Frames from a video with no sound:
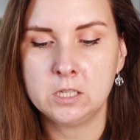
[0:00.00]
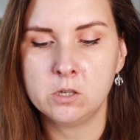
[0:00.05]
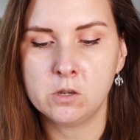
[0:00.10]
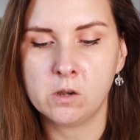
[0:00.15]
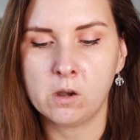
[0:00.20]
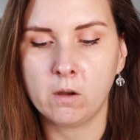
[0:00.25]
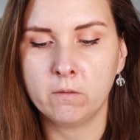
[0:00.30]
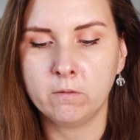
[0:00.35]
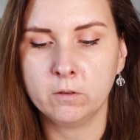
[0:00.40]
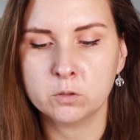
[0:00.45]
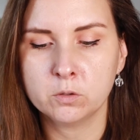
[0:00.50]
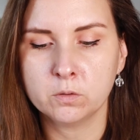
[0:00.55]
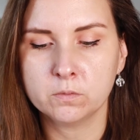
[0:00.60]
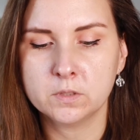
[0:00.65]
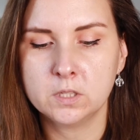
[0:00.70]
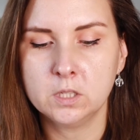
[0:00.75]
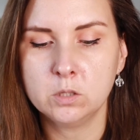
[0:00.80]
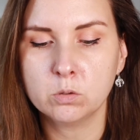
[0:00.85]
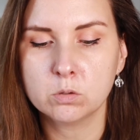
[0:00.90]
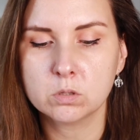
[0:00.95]
i owoców
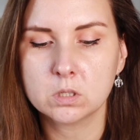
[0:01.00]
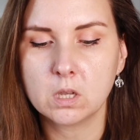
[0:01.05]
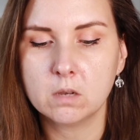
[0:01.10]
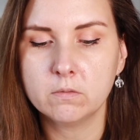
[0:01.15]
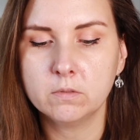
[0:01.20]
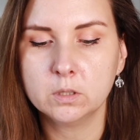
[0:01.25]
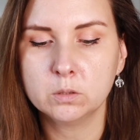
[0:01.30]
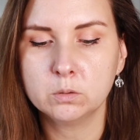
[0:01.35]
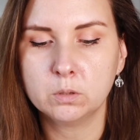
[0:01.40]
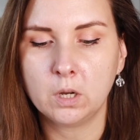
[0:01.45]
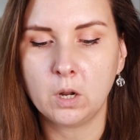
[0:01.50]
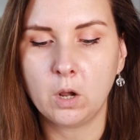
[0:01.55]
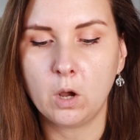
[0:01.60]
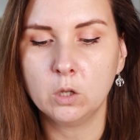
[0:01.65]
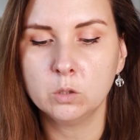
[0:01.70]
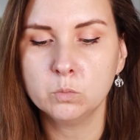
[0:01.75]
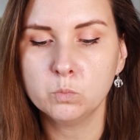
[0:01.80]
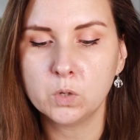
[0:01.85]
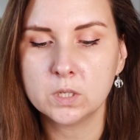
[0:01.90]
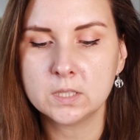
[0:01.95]
cytrusowych, które
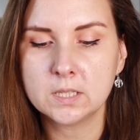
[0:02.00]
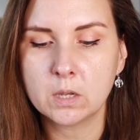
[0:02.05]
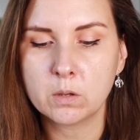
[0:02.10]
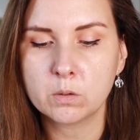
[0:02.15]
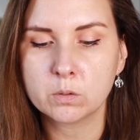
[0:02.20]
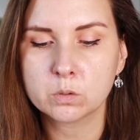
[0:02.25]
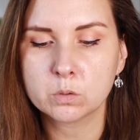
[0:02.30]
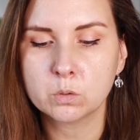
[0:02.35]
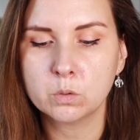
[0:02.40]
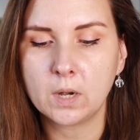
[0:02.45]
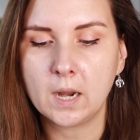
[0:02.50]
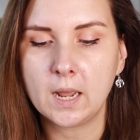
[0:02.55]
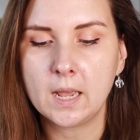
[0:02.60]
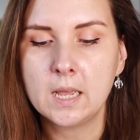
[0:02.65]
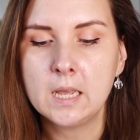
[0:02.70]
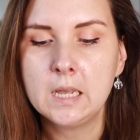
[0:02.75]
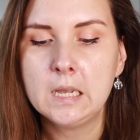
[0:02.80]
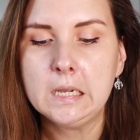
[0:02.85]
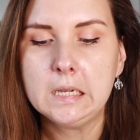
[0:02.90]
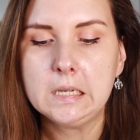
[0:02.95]
odmładzają skórę,
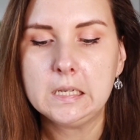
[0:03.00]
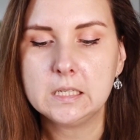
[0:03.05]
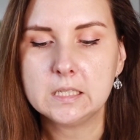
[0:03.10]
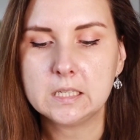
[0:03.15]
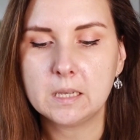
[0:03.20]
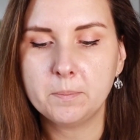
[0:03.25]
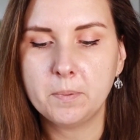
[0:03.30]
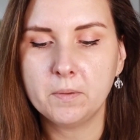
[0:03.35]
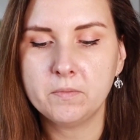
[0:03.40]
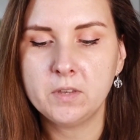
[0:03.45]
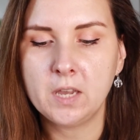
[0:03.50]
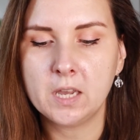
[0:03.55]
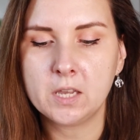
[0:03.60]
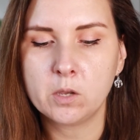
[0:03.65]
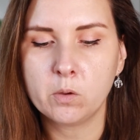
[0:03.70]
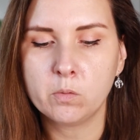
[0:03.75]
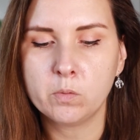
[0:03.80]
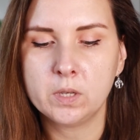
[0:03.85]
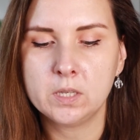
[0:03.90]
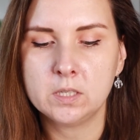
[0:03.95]
i
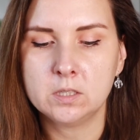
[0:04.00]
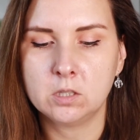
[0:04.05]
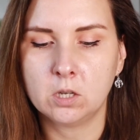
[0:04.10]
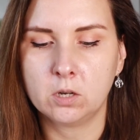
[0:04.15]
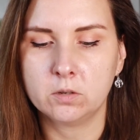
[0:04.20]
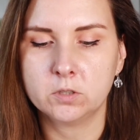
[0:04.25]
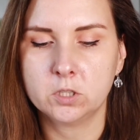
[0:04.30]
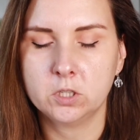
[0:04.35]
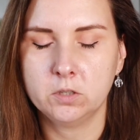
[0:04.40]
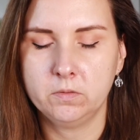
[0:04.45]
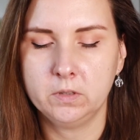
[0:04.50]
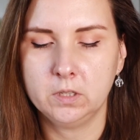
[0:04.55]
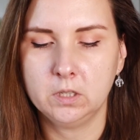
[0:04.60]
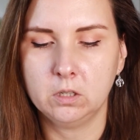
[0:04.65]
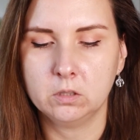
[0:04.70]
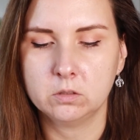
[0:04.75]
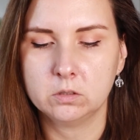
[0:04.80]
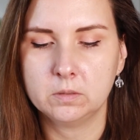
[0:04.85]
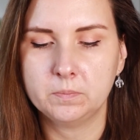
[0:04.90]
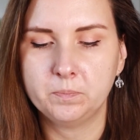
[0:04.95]
zapewniają jej zdrowszy
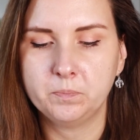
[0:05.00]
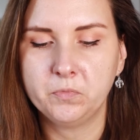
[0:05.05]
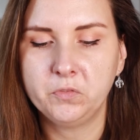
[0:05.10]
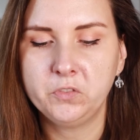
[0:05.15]
wygląd.